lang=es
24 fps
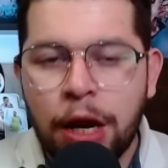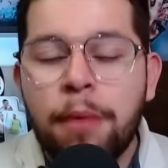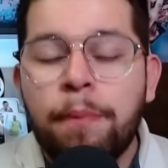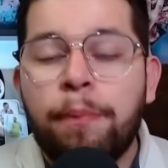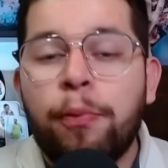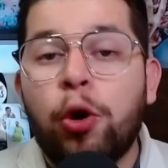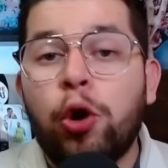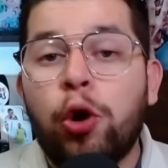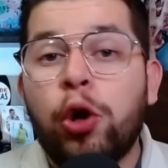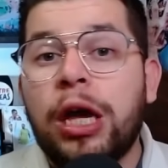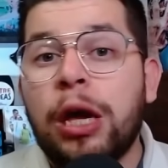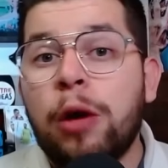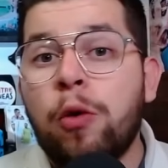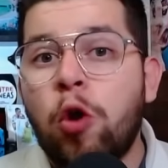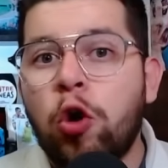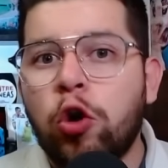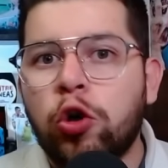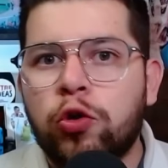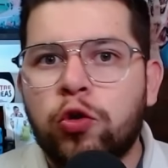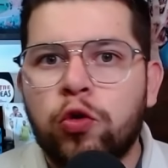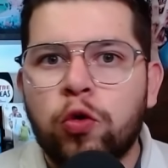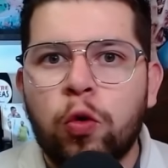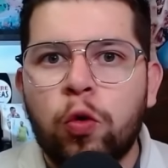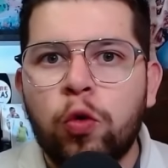Porque
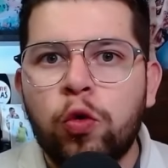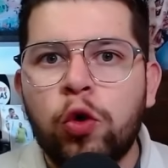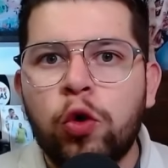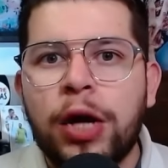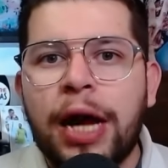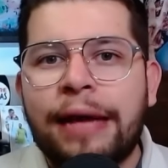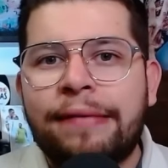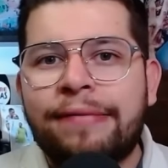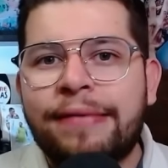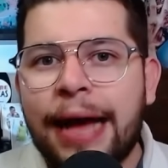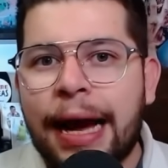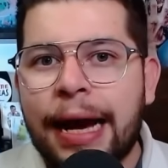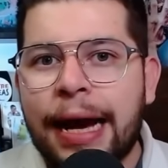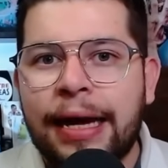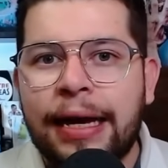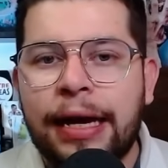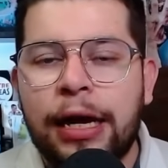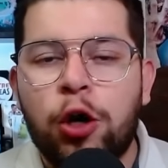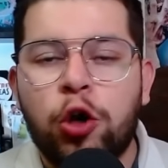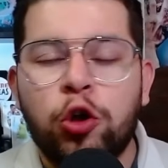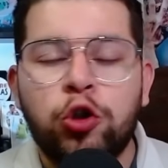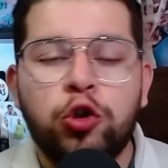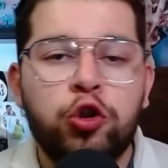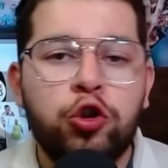vos, un ataque
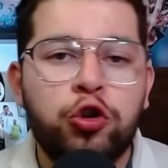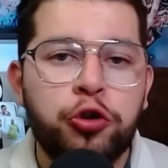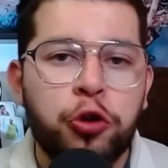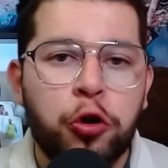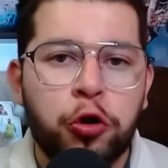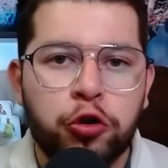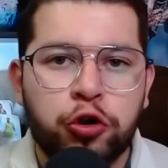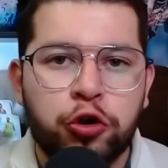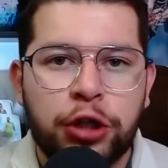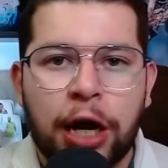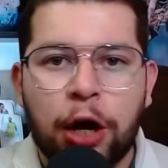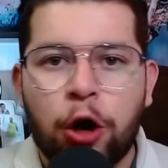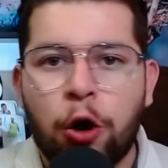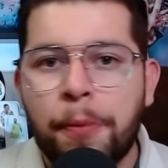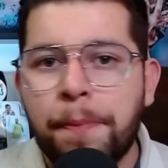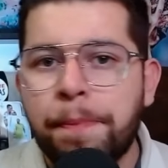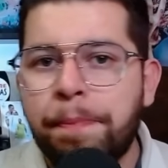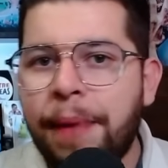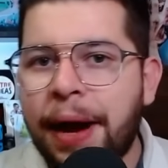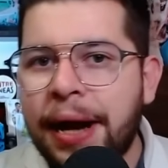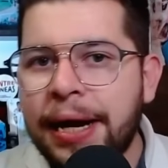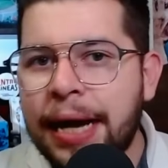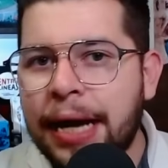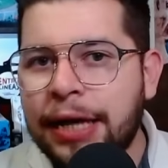con Sosa, con
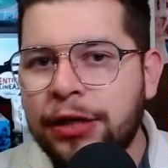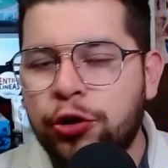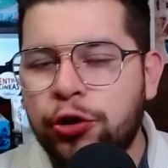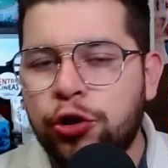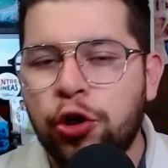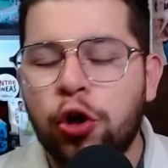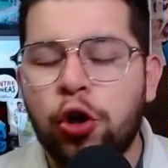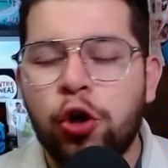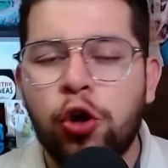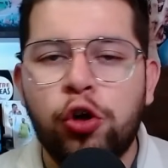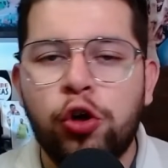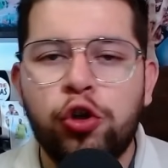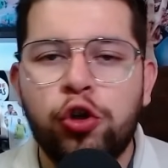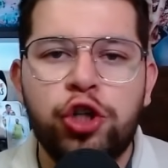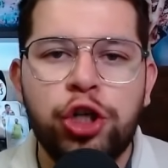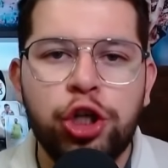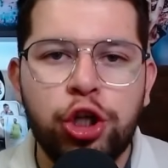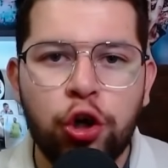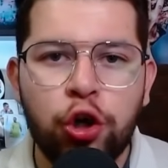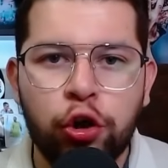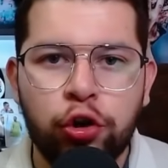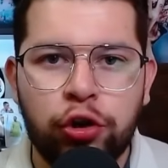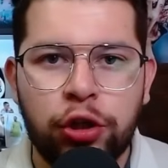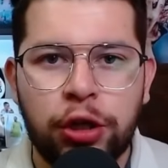Palacios, con
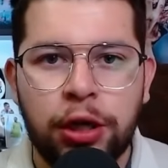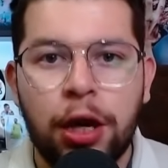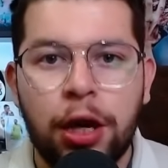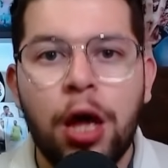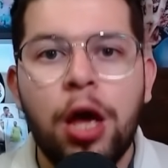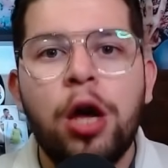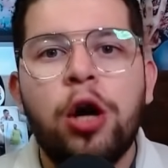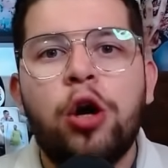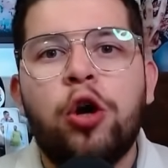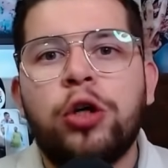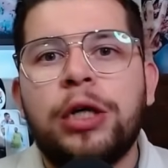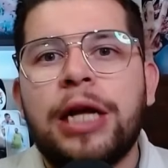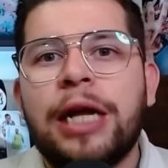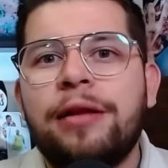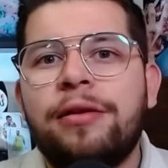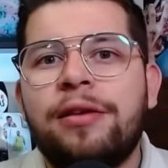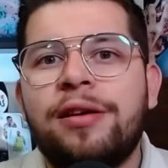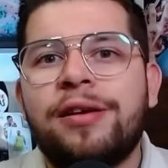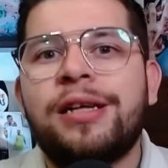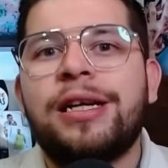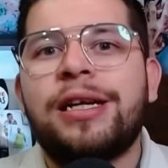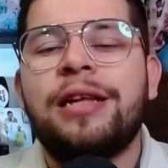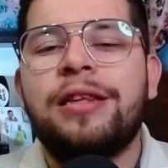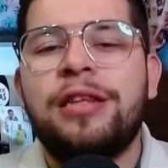Girotti, con
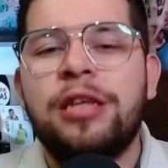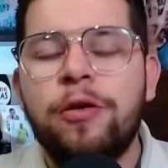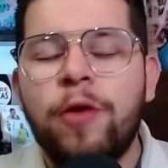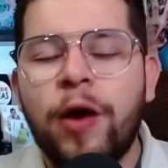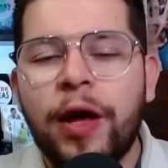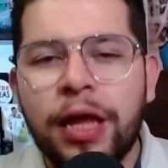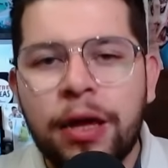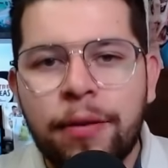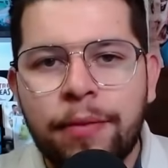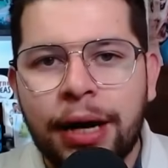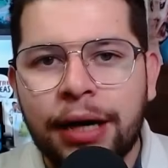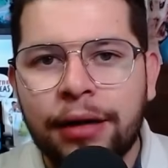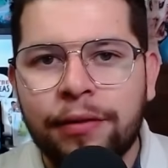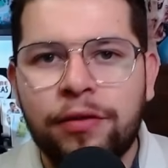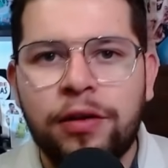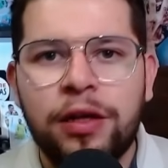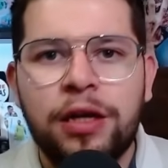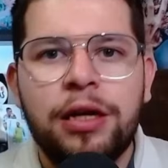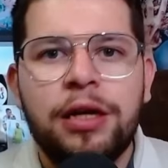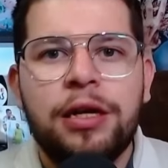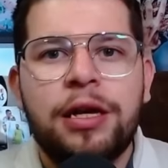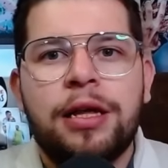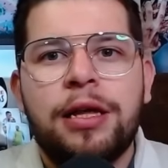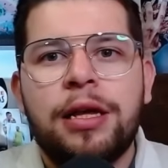alternativa de
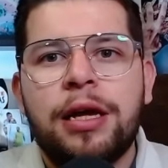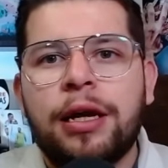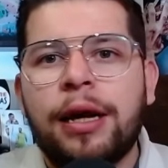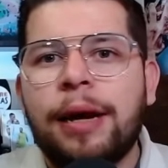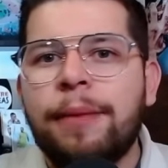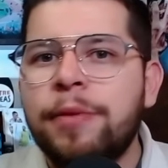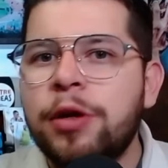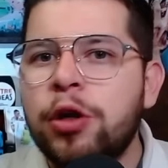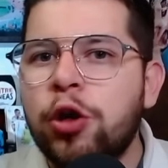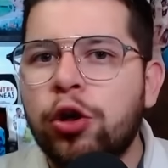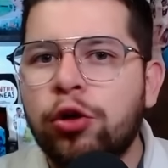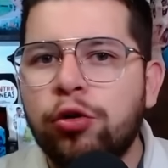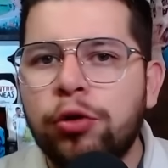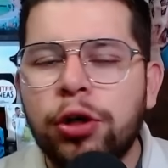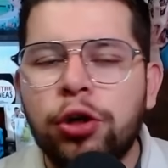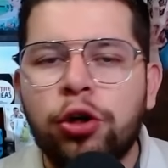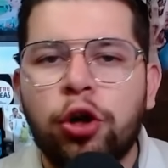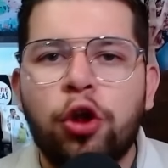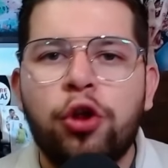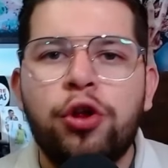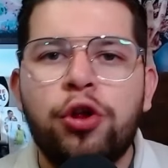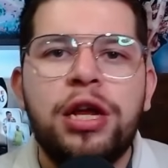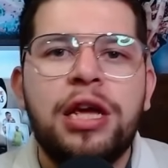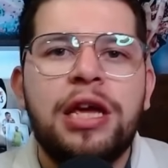Martínez, de Ramiro Ruiz
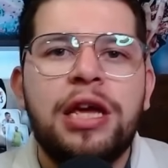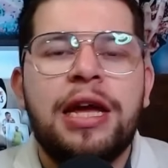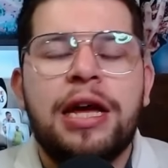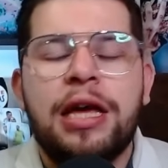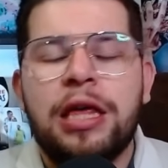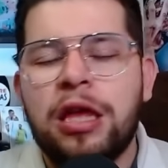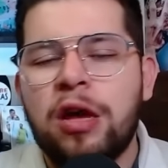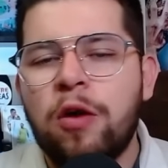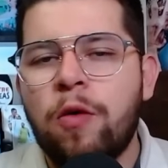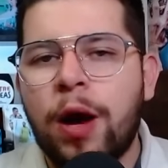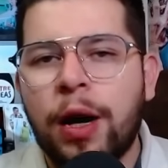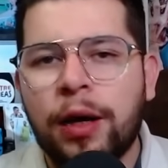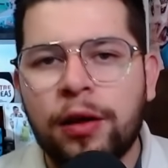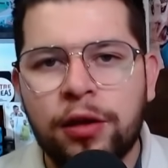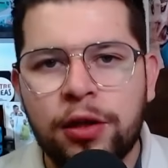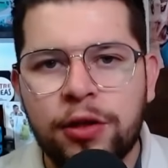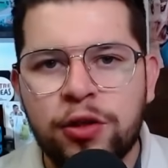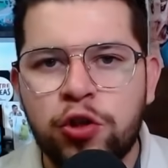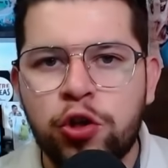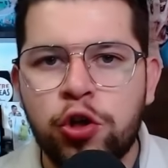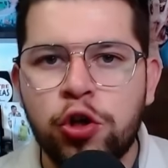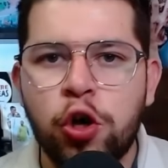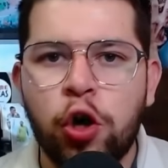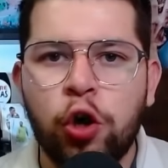Rodríguez, de
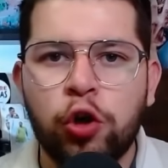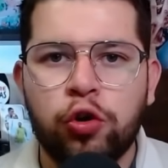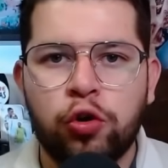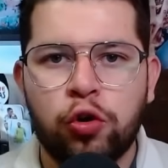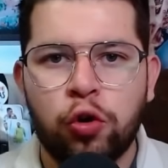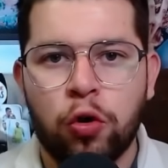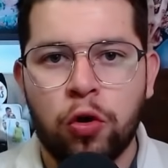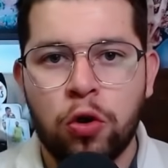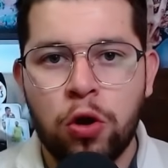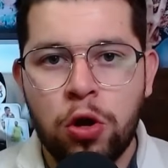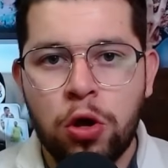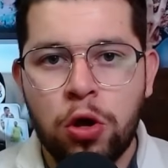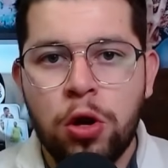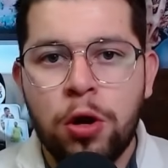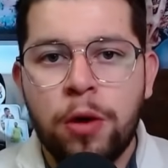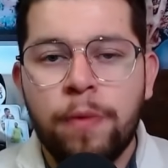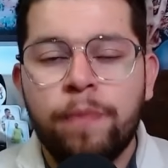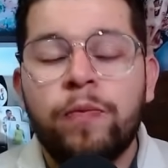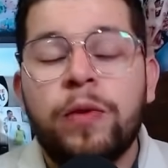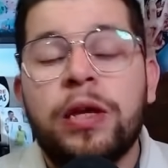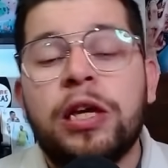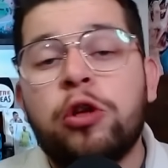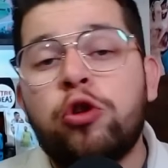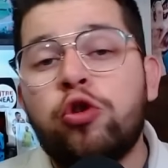Bartichotto
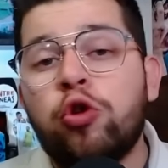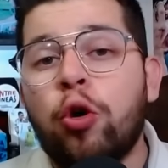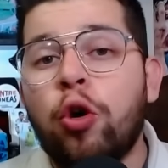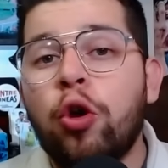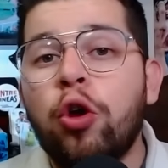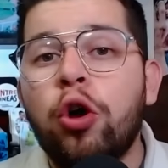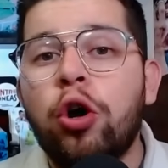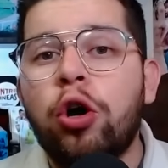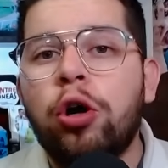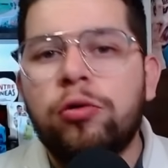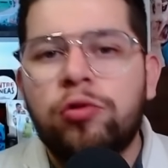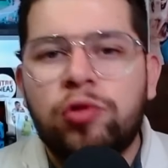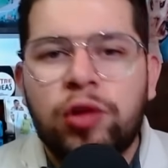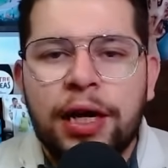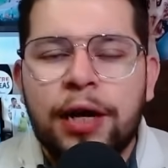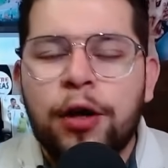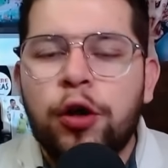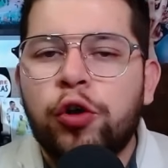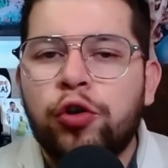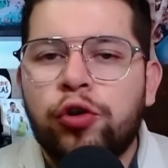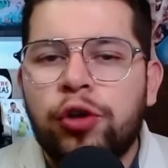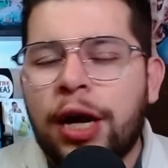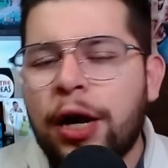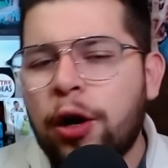y todo, te
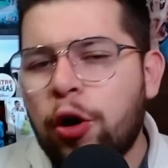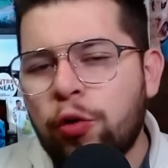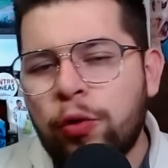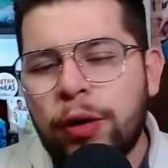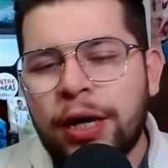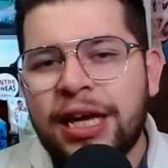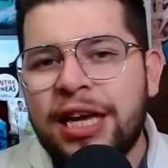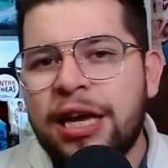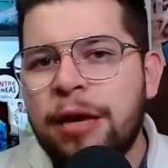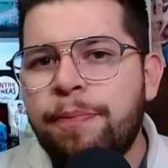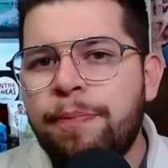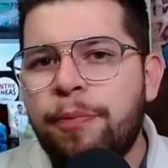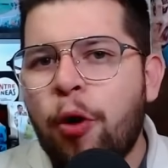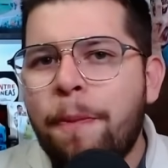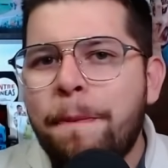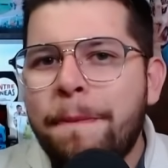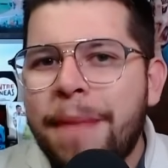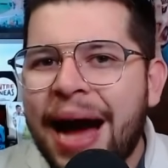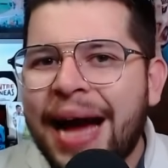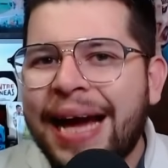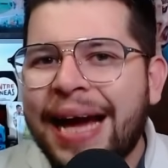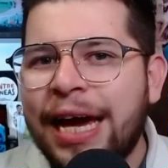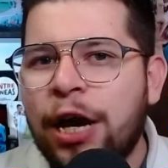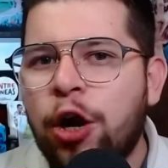encontrás con un equipo
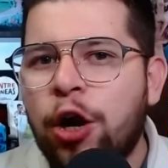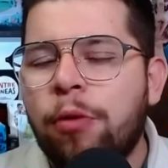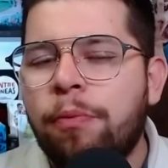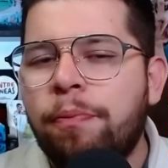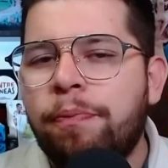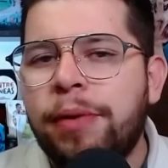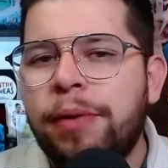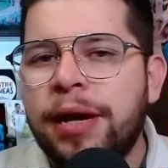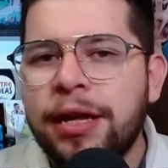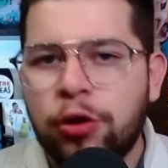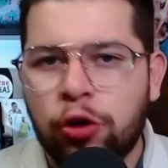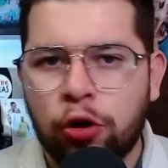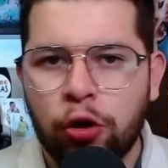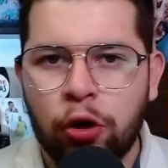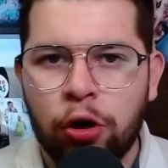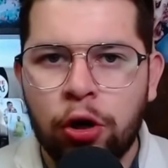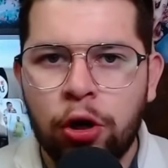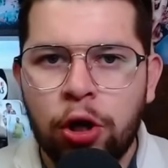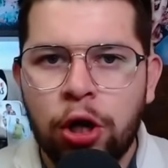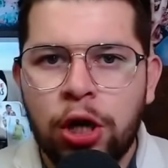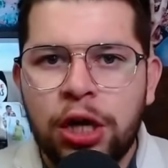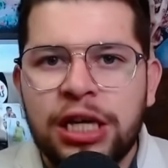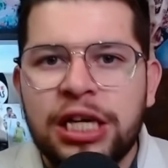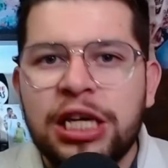más que completo
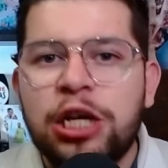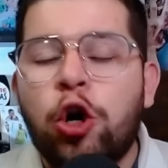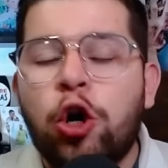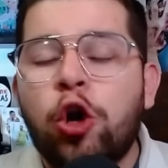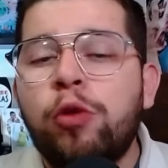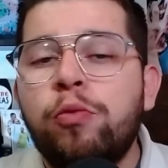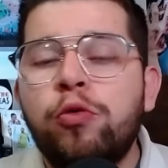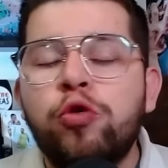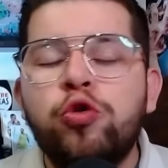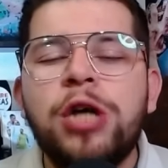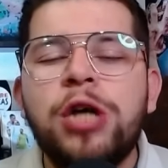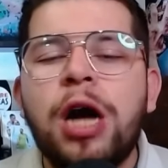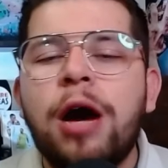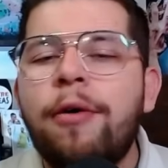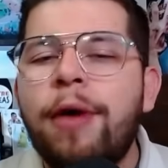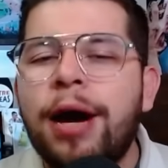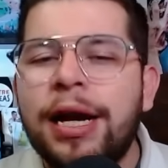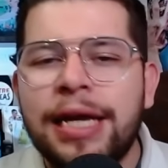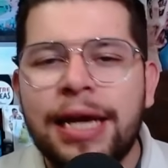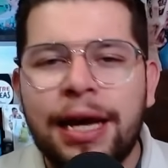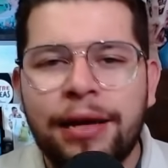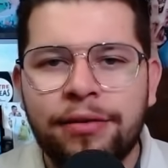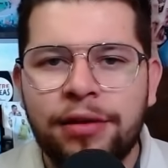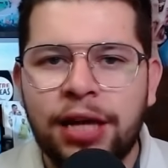y con muchas
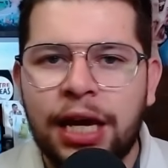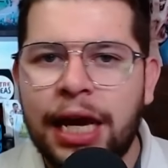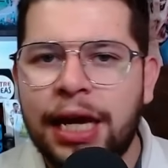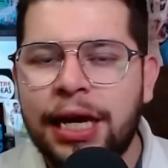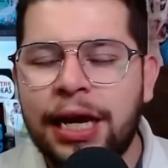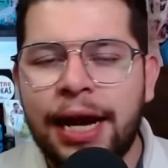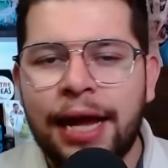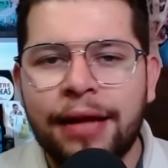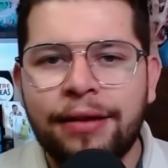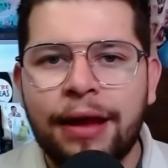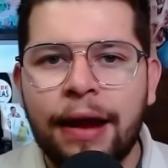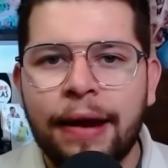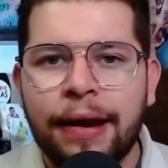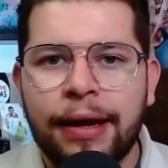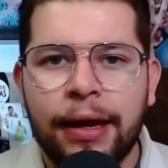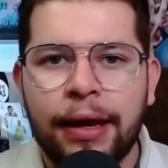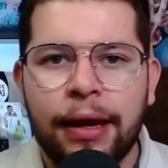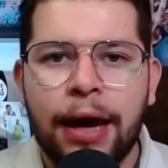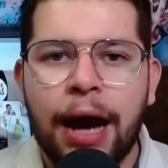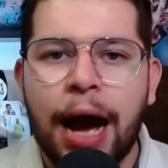variantes en el ataque.